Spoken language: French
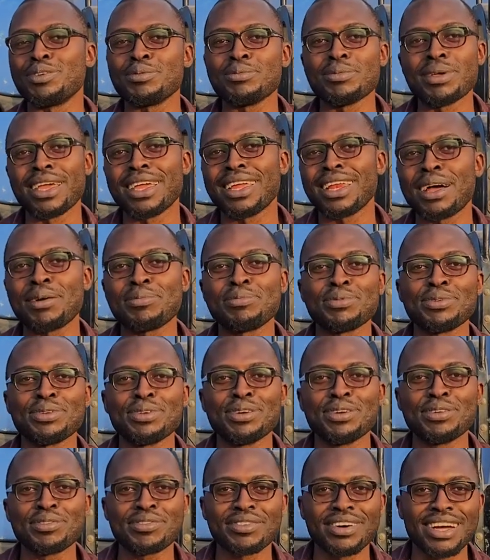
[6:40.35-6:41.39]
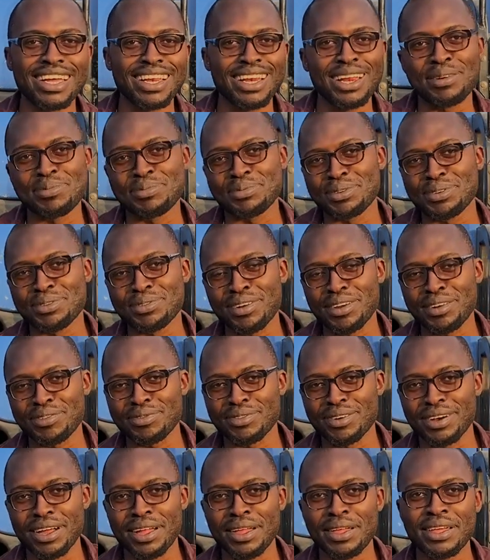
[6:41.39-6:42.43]
Ou bien, il a plu deux fois, il a plu trois
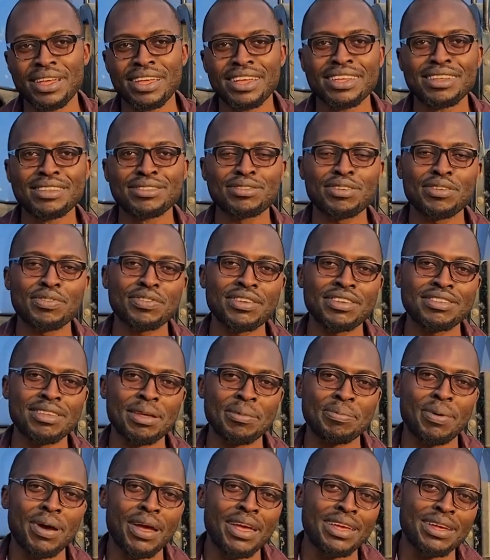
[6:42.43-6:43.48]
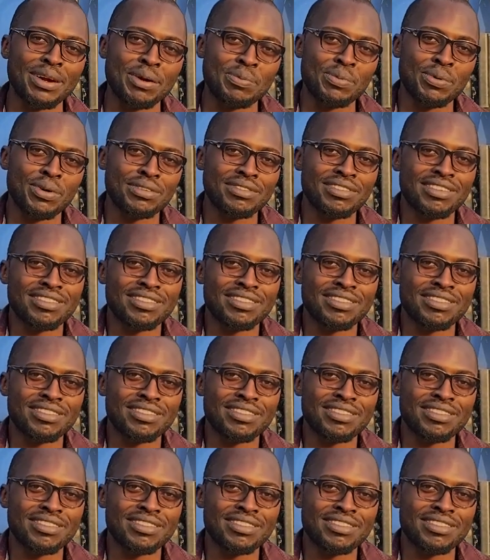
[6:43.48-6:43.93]
fois. Sauf que ce n'est pas une réponse